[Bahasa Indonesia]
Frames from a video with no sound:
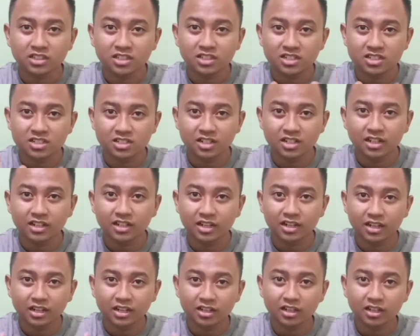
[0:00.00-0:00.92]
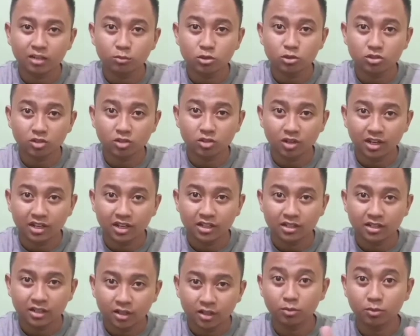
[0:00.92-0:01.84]
jenisnya adalah
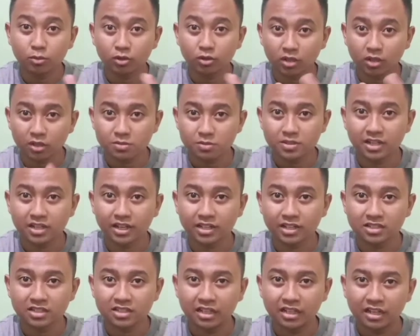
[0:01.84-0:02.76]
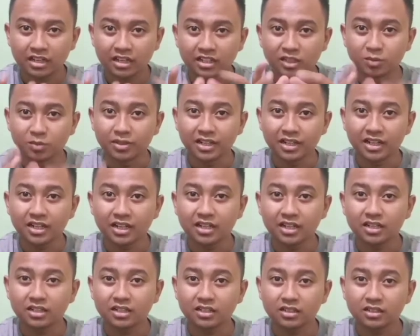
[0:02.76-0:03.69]
Gramostola pulcris guys.
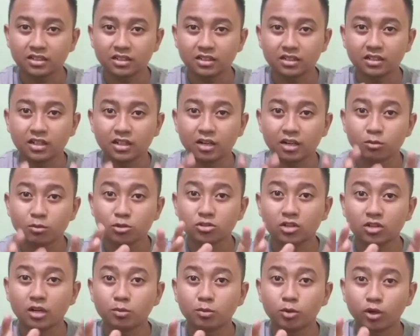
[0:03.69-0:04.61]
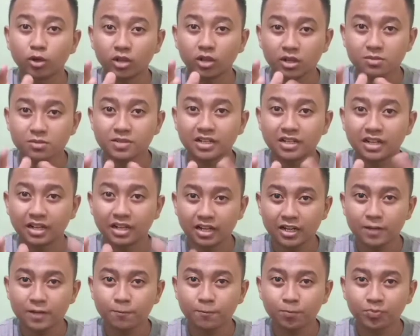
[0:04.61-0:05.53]
Dimana Gramostola pulcris
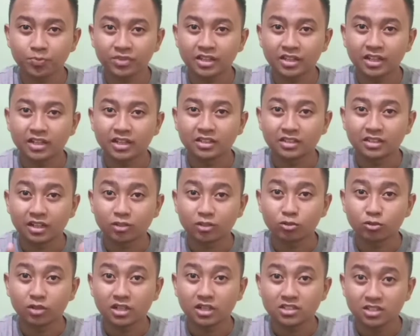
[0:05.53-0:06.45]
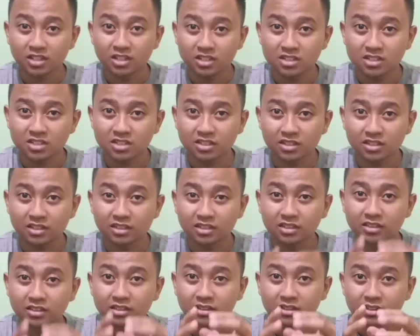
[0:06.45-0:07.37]
adalah tarantula jenis
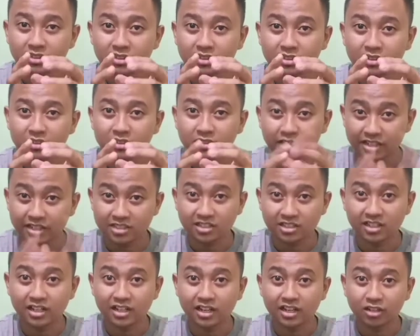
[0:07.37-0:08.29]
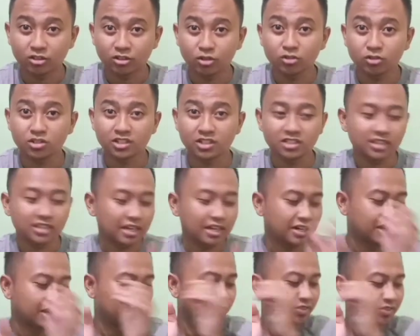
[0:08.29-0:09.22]
uh, terestrial atau jenis
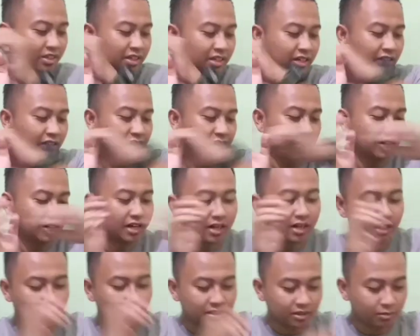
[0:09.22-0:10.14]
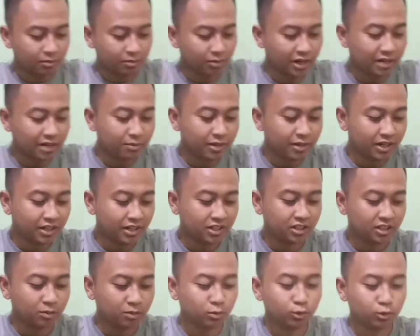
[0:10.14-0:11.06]
tanah. Nah, bahan-bahan yang
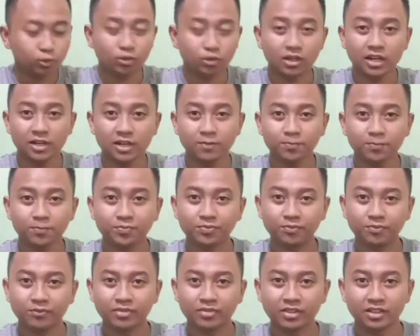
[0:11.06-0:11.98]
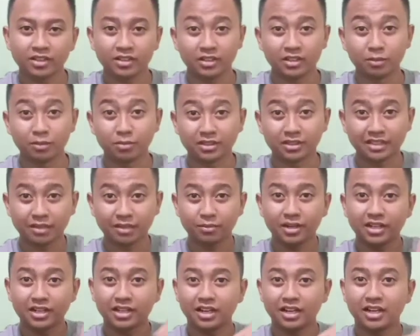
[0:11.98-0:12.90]
kita butuhkan yang
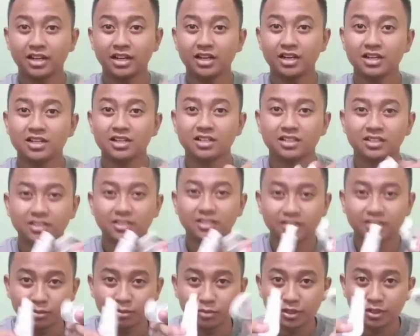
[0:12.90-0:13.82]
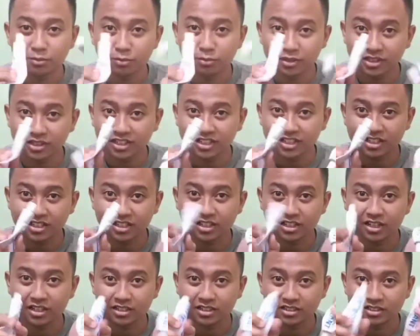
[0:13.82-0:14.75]
pertama adalah yang paling penting ini
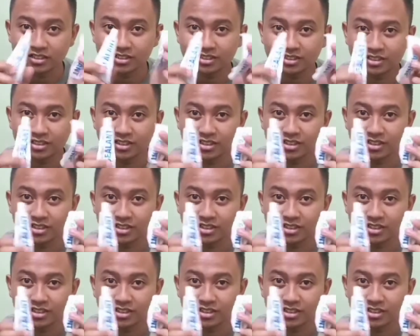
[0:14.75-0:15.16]
guys,